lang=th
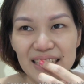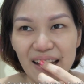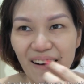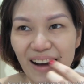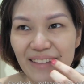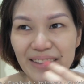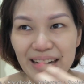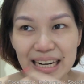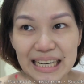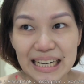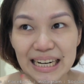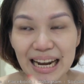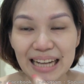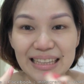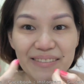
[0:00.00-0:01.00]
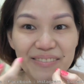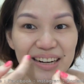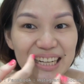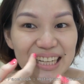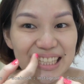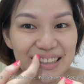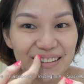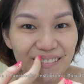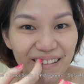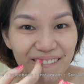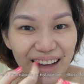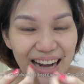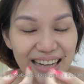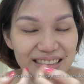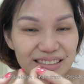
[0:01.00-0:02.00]
ต่อให้มันลื่นแล้ว แต่บางทีตรงระ
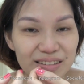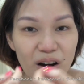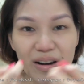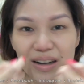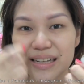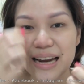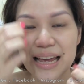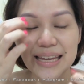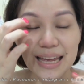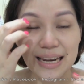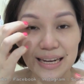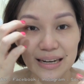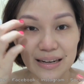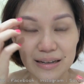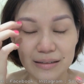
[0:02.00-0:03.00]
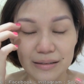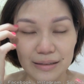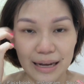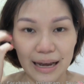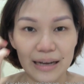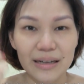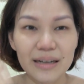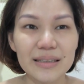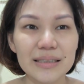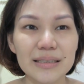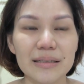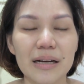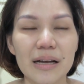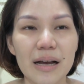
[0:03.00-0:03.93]
หว่างซอกหรืออะไรเงี้ยนิดนึงนะคะ ก็คือ